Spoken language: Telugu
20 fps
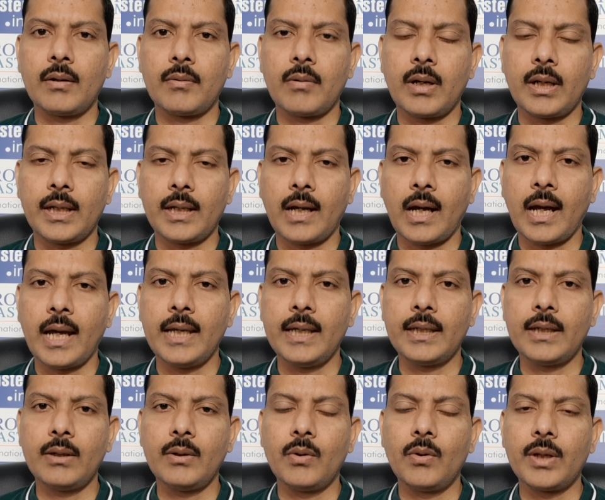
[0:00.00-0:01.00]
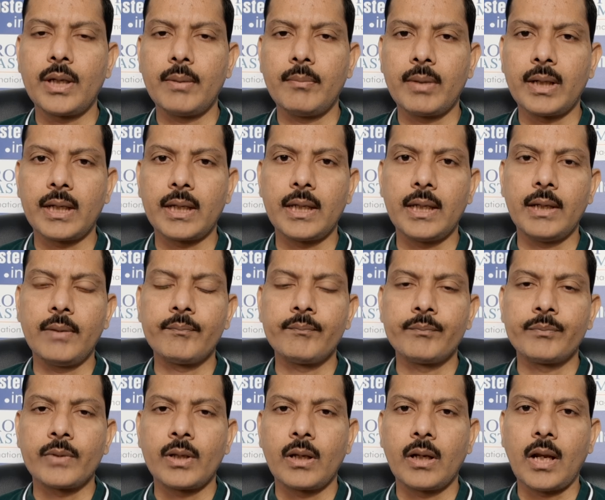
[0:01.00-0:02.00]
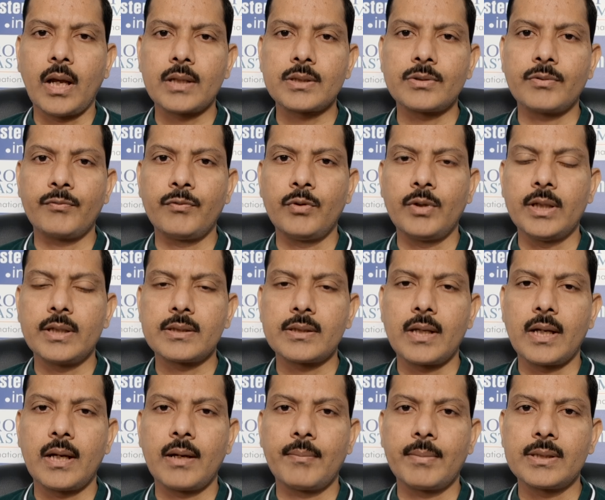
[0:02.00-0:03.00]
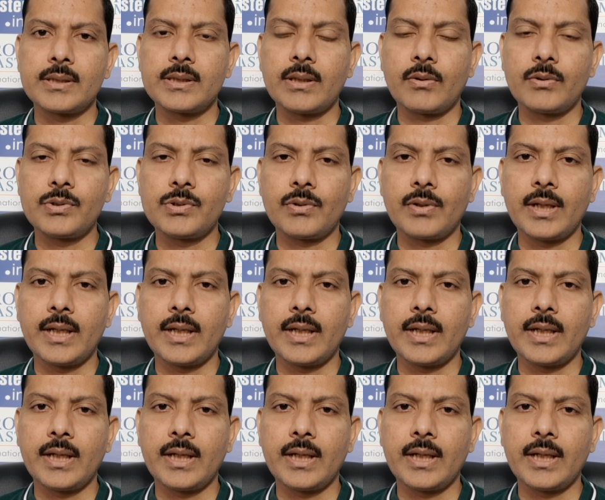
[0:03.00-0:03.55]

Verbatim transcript: అంటే ఆ హైక్యూలోకి మనకి లాస్ట్ ఫ్యూ డేస్గా గమనిస్తే కొంచెం